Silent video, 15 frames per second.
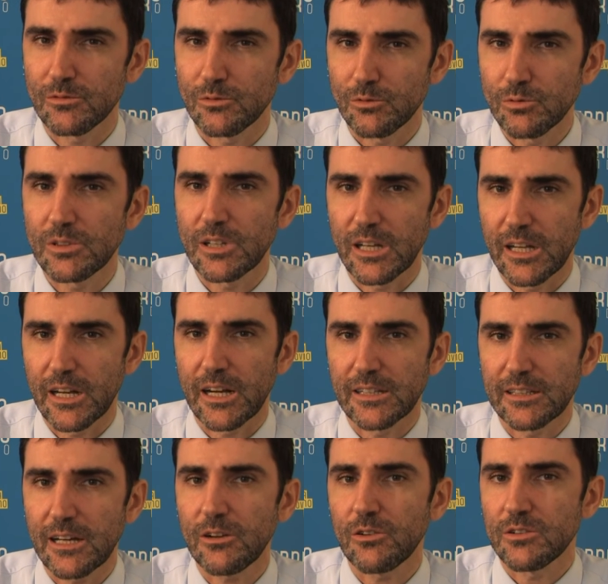tutte le
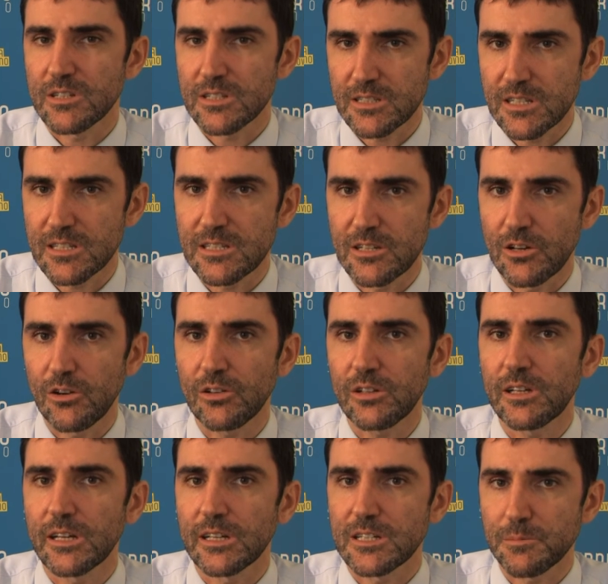realtà con gli stessi
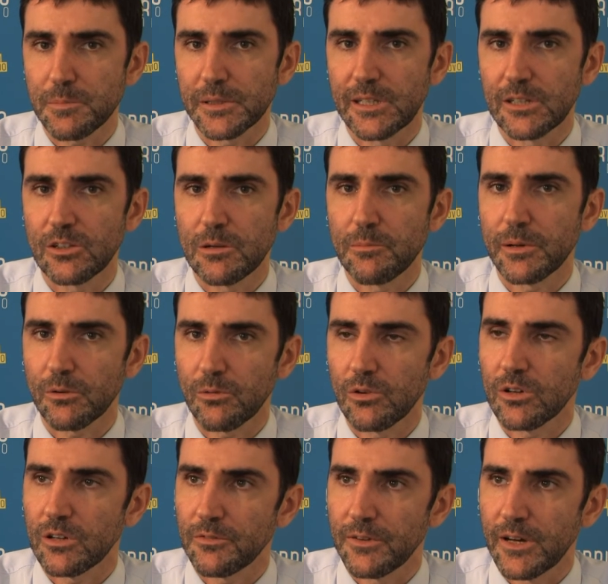occhi e rispettandoli per
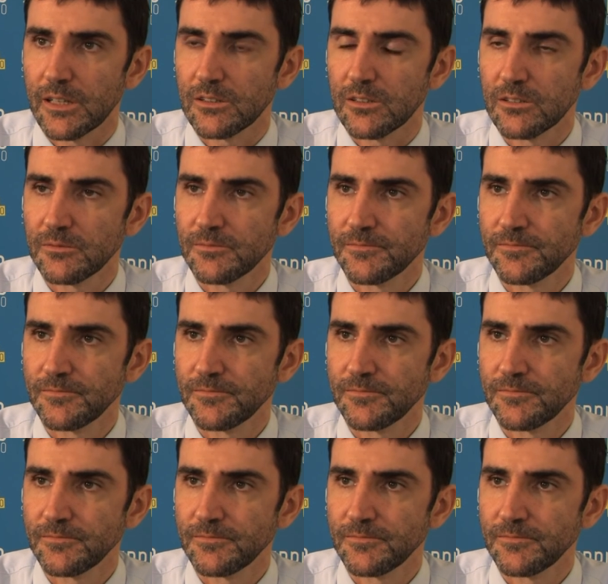quello che fanno